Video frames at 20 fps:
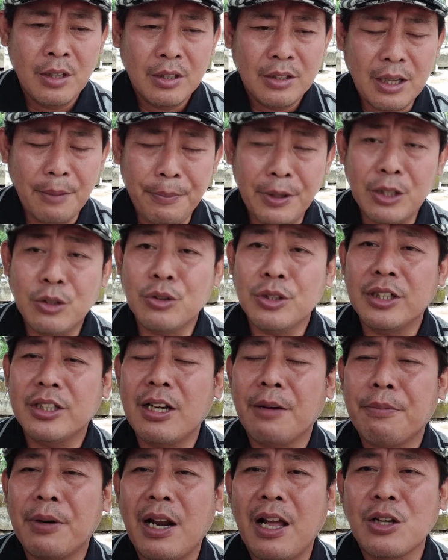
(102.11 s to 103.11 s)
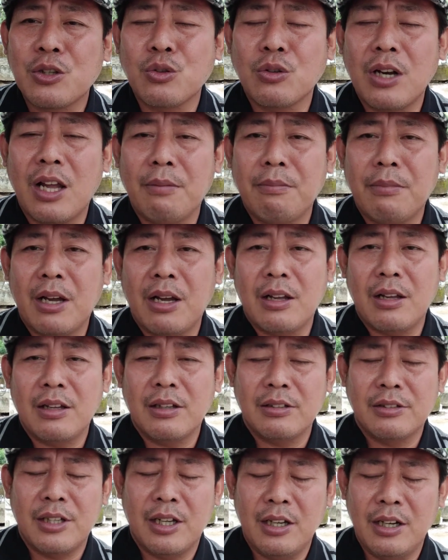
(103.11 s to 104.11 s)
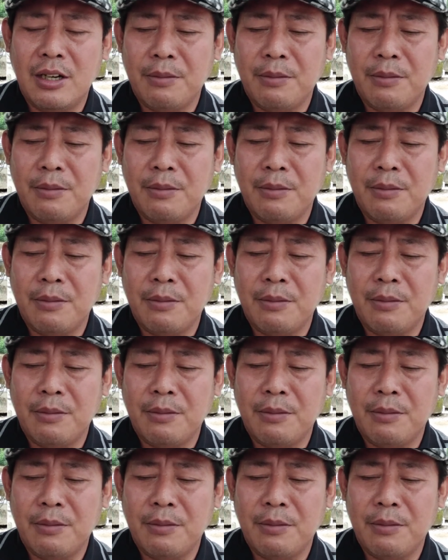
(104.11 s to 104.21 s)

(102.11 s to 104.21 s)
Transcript: Tapi itu tidak berlangsung lama. Saya